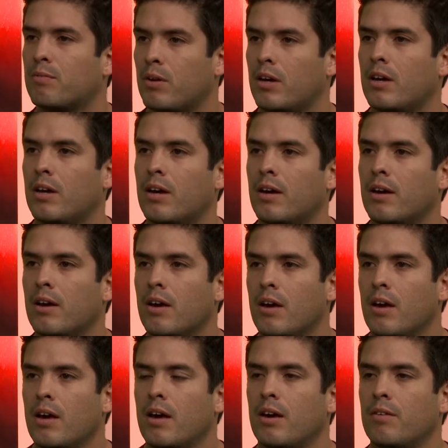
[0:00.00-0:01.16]
Eh,
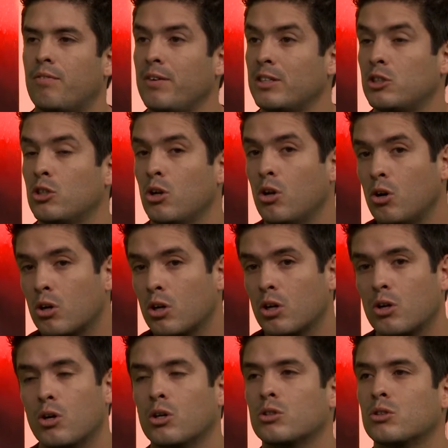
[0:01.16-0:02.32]
eh,
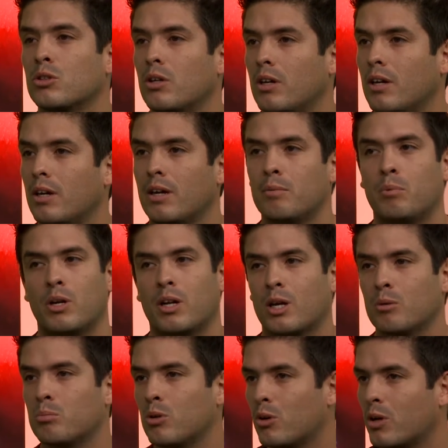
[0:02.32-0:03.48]
fisiológicos, eh, por
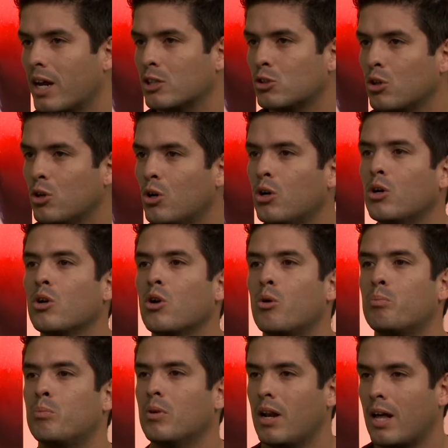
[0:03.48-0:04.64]
ejemplo, corazón,
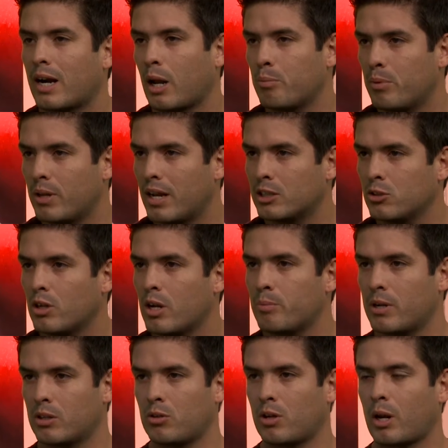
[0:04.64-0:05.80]
la respiración, el
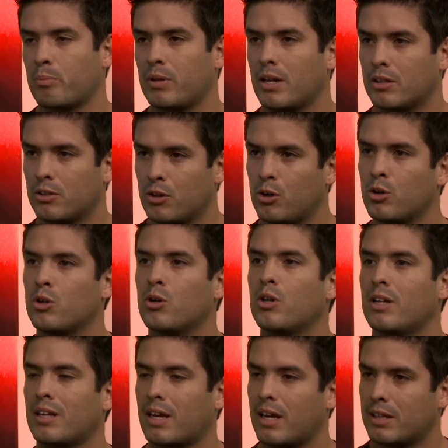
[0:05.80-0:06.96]
aparato respiratorio, el
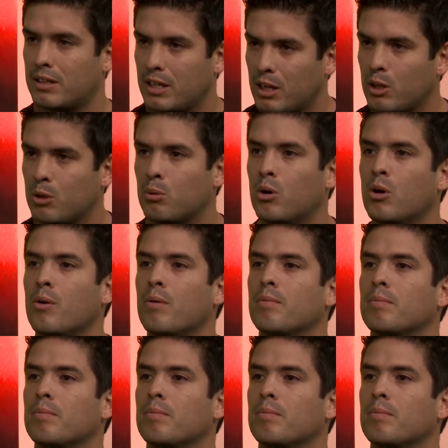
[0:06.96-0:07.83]
digestivo,